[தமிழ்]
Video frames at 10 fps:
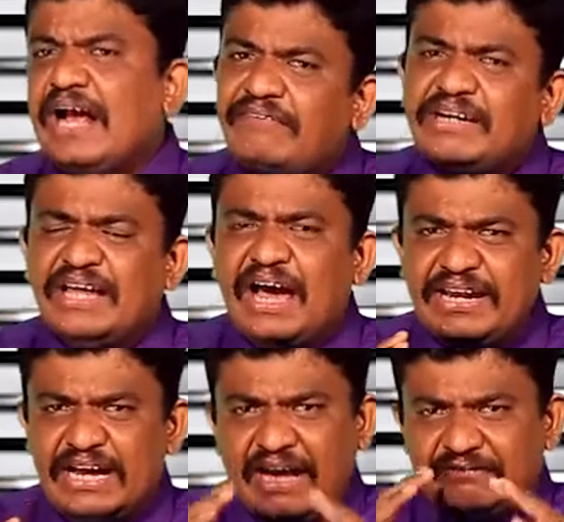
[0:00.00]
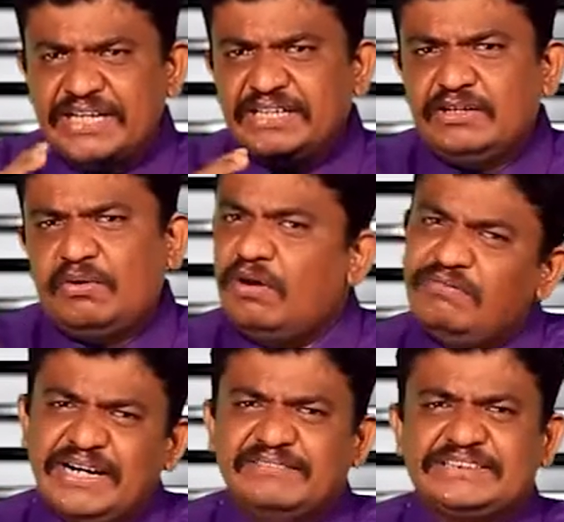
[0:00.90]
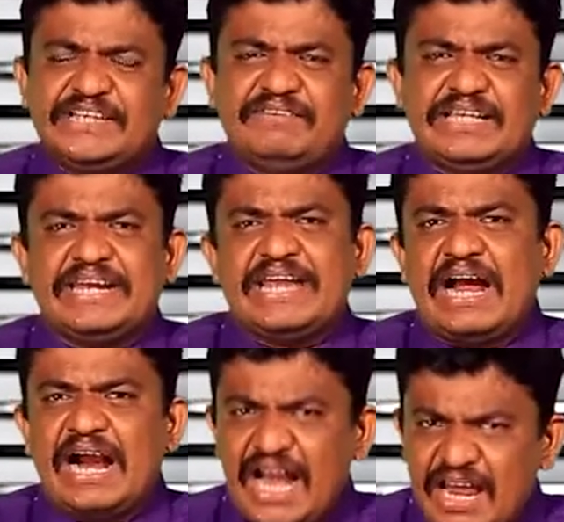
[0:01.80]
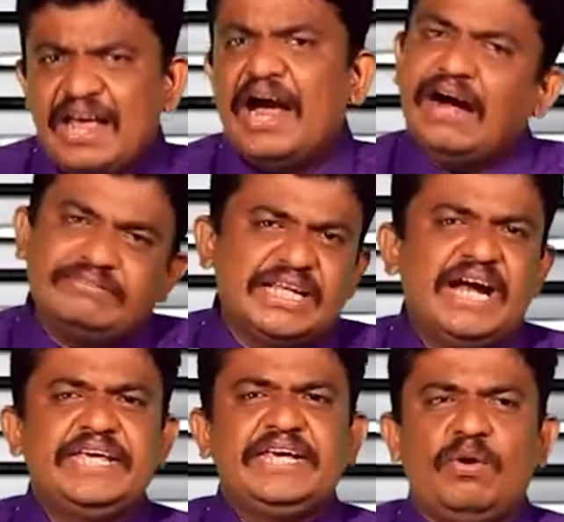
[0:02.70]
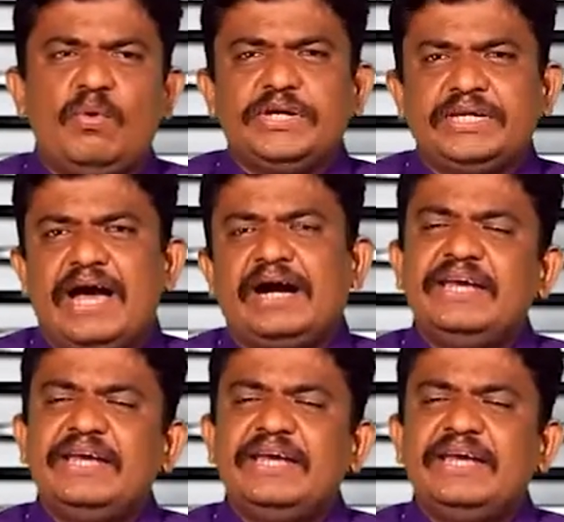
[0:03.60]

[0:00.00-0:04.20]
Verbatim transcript: கவ என கவனித்து கொள்வனவு செய்வதனை நாங்கள் அவதானிக்கக்கூடியதாக